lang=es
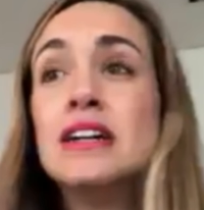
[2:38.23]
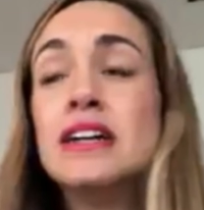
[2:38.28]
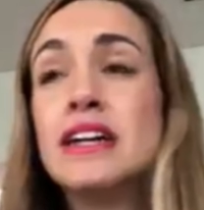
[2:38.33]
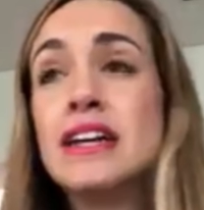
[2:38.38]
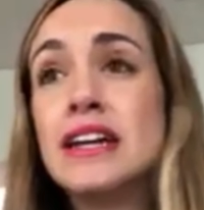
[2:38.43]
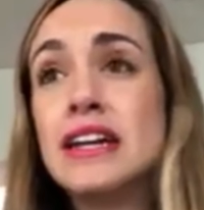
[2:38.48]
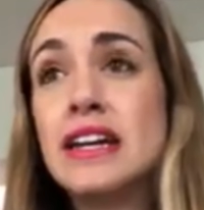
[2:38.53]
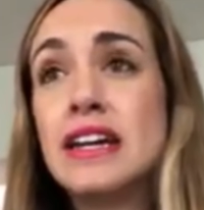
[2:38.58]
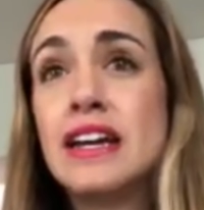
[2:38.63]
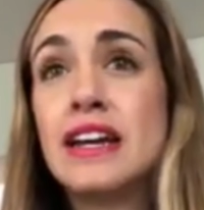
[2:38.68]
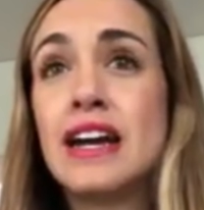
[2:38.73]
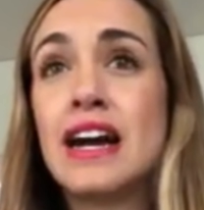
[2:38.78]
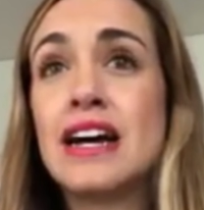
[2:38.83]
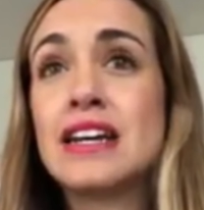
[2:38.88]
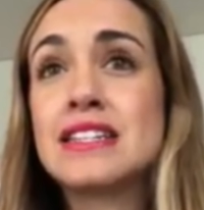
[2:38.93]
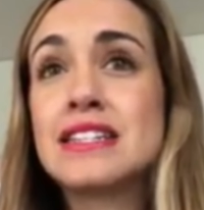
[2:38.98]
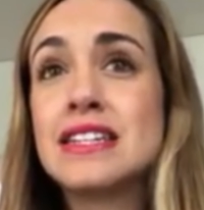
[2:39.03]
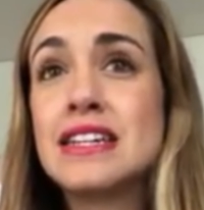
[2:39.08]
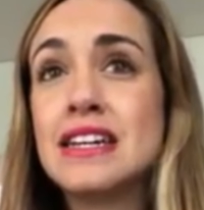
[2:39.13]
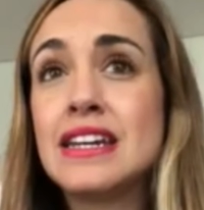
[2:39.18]
Eh,
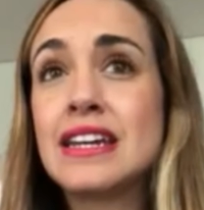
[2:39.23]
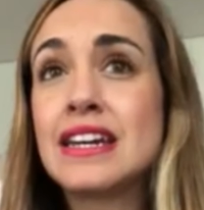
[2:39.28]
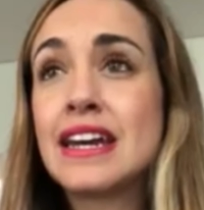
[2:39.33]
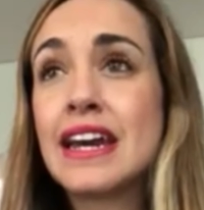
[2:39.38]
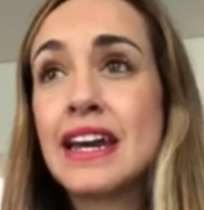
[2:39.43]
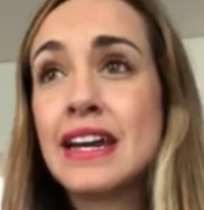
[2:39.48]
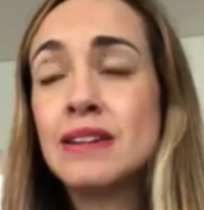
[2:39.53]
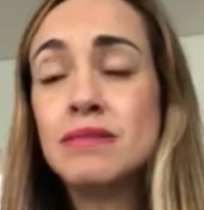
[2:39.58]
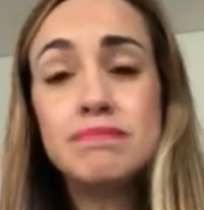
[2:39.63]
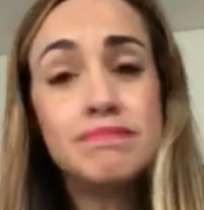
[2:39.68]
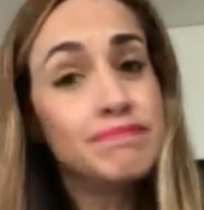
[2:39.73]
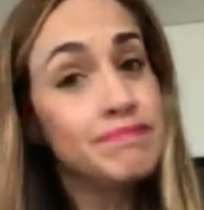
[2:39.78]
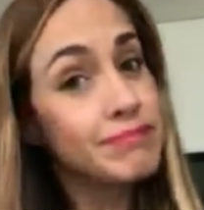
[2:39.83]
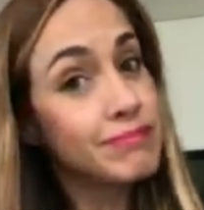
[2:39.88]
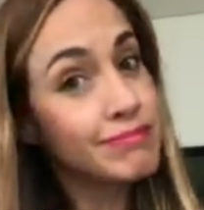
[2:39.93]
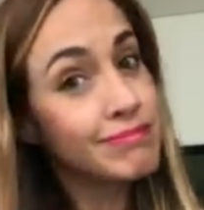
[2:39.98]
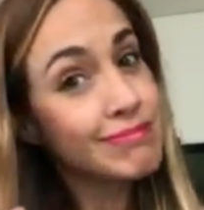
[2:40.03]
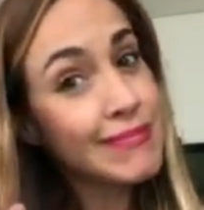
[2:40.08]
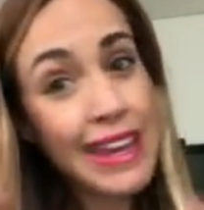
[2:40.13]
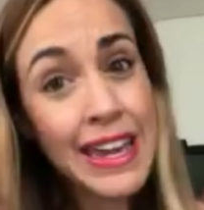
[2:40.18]
así
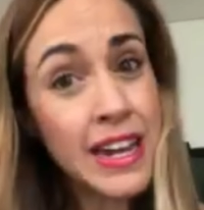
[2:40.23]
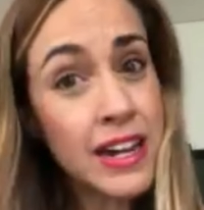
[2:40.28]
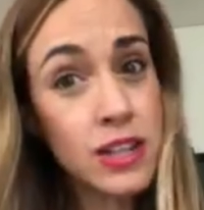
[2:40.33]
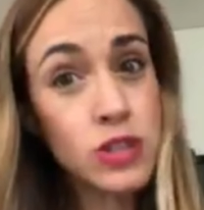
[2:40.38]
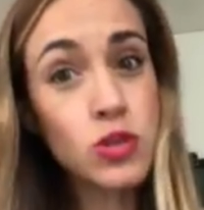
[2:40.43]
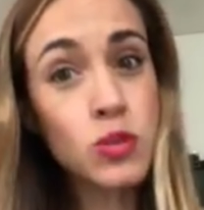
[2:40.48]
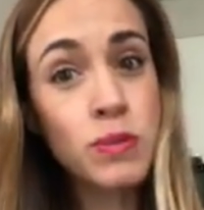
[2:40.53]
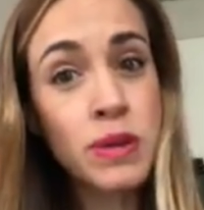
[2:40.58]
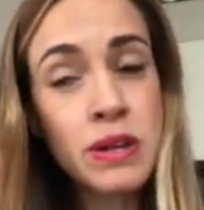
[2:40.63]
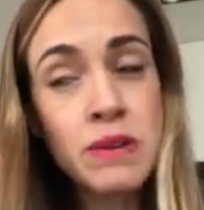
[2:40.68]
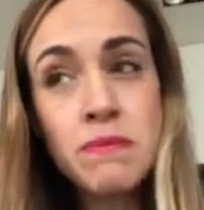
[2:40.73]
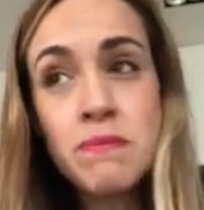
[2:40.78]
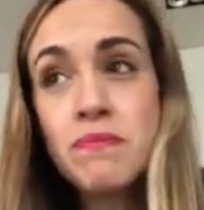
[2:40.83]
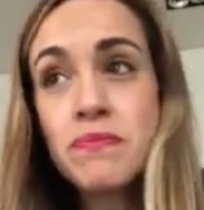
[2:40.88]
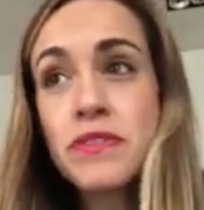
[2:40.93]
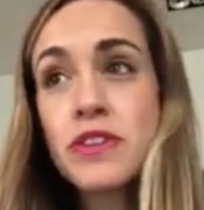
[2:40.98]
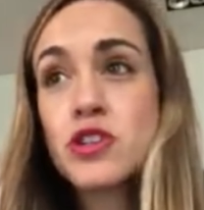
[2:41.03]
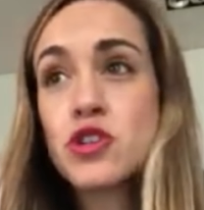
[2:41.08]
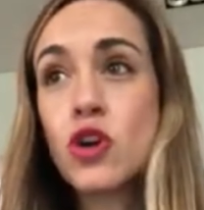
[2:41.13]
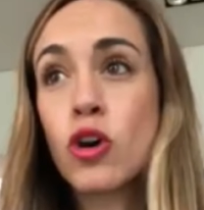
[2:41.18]
que, en resumen,
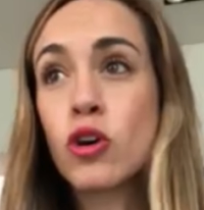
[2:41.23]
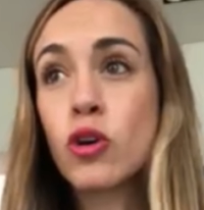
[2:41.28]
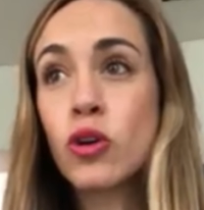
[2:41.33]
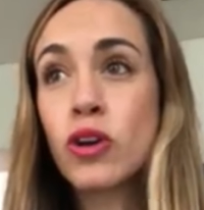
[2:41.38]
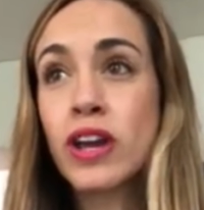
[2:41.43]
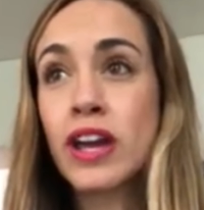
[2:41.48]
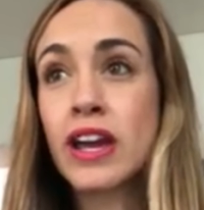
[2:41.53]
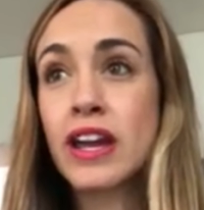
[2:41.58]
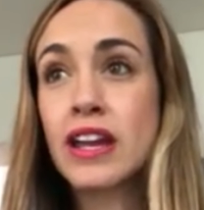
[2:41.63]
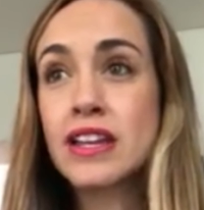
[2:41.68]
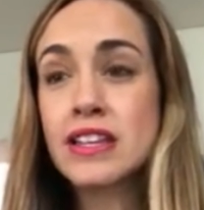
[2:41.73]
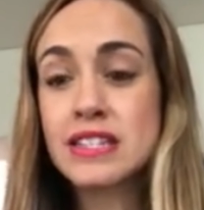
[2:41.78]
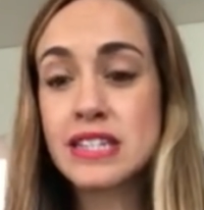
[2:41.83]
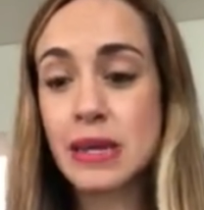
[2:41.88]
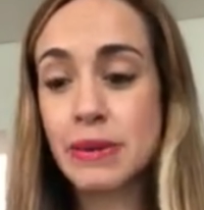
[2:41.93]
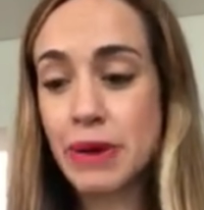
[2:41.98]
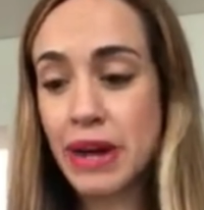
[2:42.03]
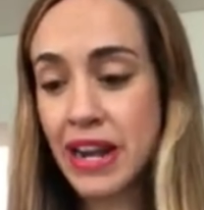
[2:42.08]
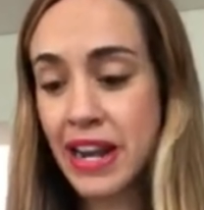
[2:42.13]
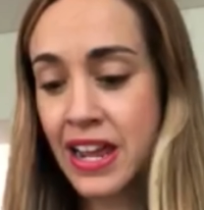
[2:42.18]
yo creo que
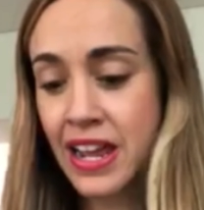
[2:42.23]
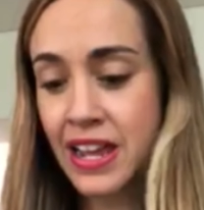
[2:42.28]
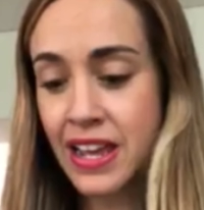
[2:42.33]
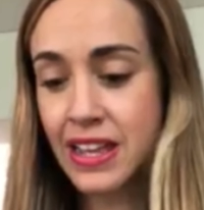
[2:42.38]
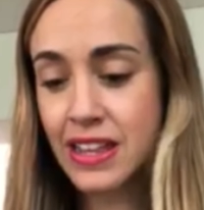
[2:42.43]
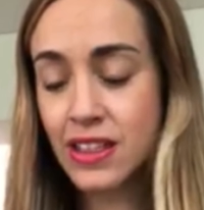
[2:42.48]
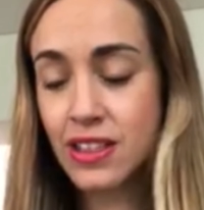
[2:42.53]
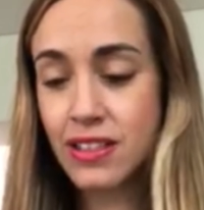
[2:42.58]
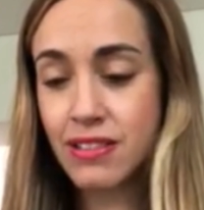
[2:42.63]
se vale